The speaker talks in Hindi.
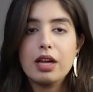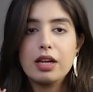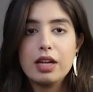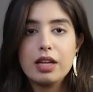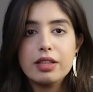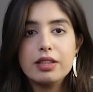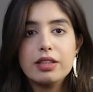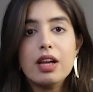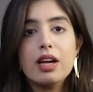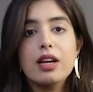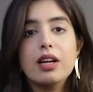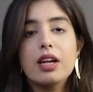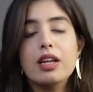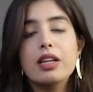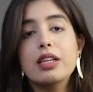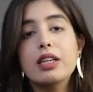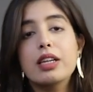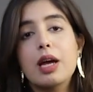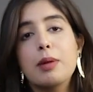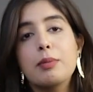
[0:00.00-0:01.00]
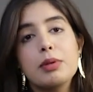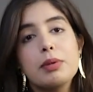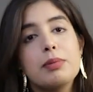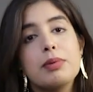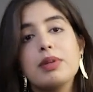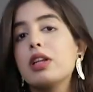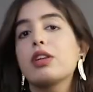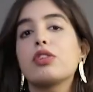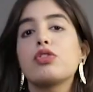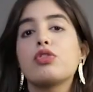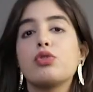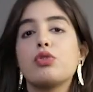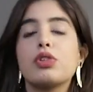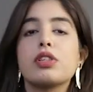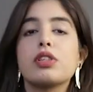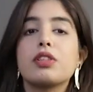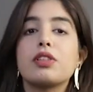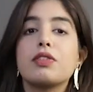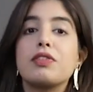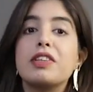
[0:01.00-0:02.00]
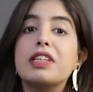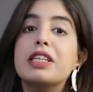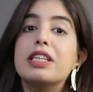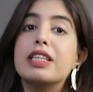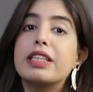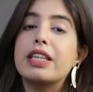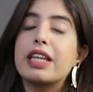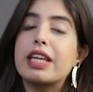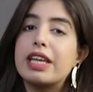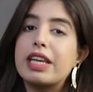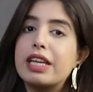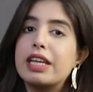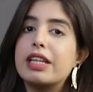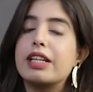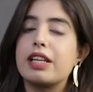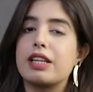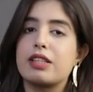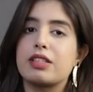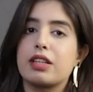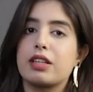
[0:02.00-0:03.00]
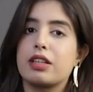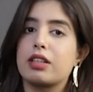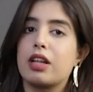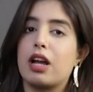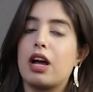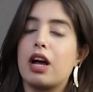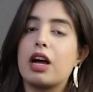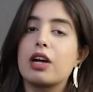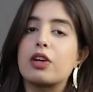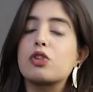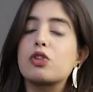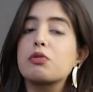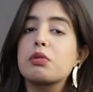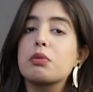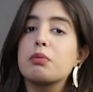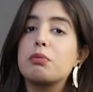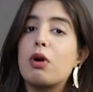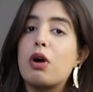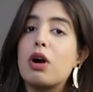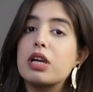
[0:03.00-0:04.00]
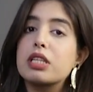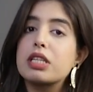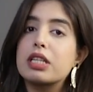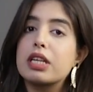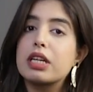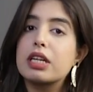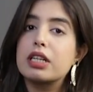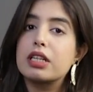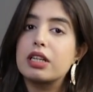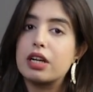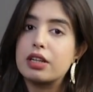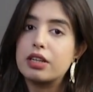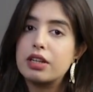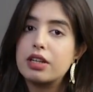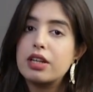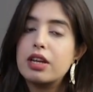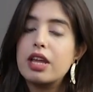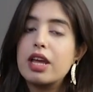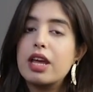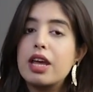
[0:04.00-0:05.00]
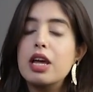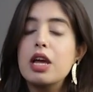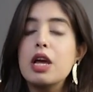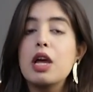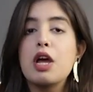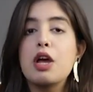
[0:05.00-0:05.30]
गंदा घर कभी भी लग्जूरियस फील नहीं दे सकता अगर उसमें बहुत ज़्यादा क्लटर है